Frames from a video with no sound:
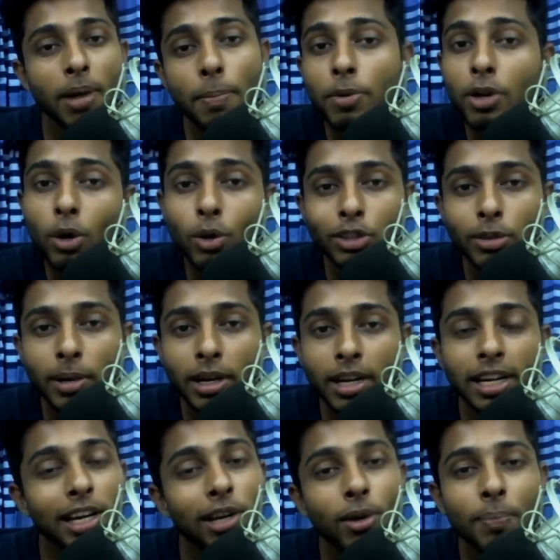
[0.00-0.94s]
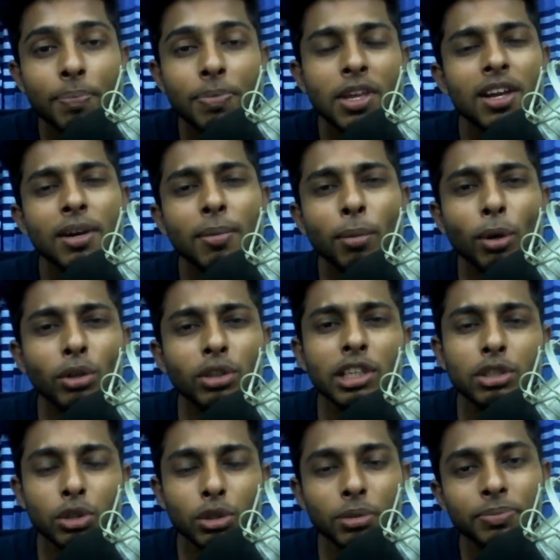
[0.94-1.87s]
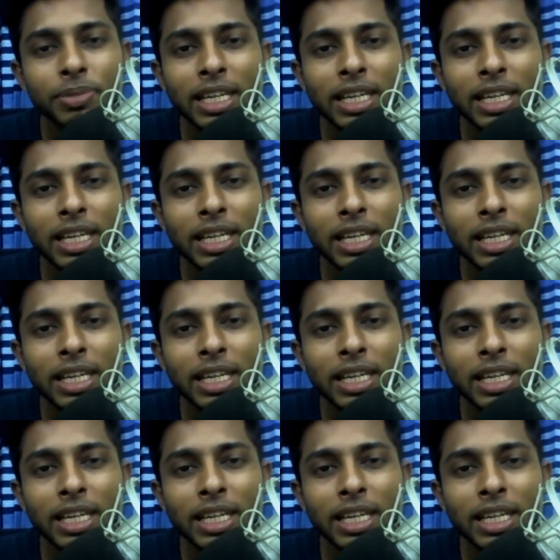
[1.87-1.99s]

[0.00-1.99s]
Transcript: আপনিও করতে পারেন এরকম বহুত কিছু